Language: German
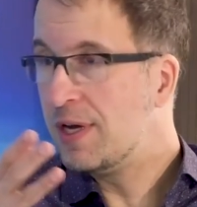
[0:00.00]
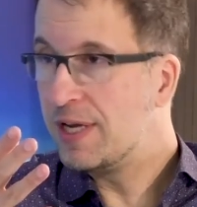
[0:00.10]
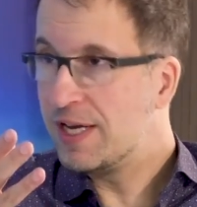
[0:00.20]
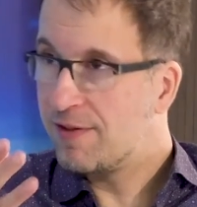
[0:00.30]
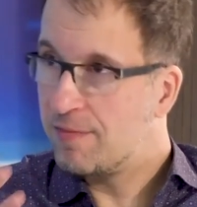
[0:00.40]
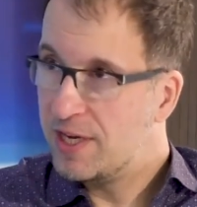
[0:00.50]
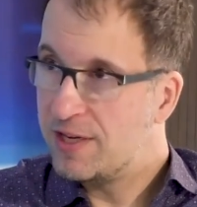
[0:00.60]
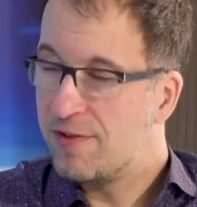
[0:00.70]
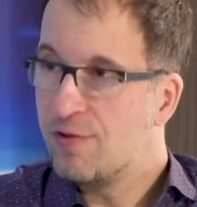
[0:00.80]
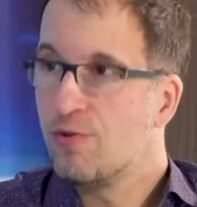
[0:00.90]
in den ganzen
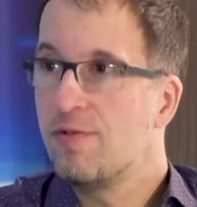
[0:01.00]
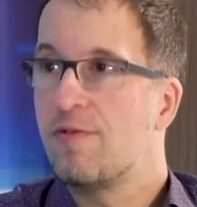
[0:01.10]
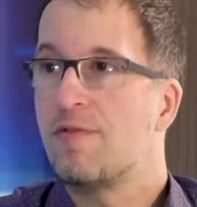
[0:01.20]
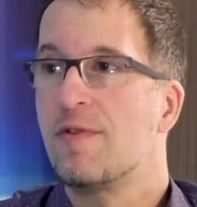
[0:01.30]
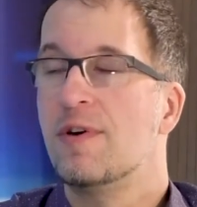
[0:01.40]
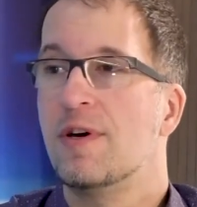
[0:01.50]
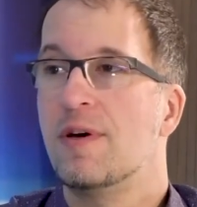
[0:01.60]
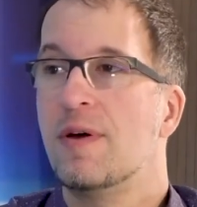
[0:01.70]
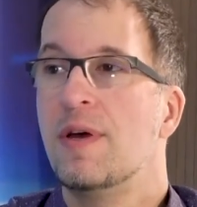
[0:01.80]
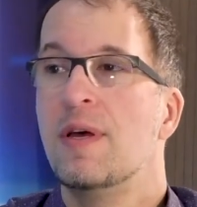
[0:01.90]

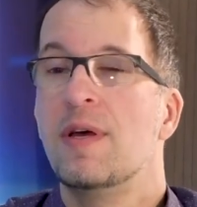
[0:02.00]
Meditationswegen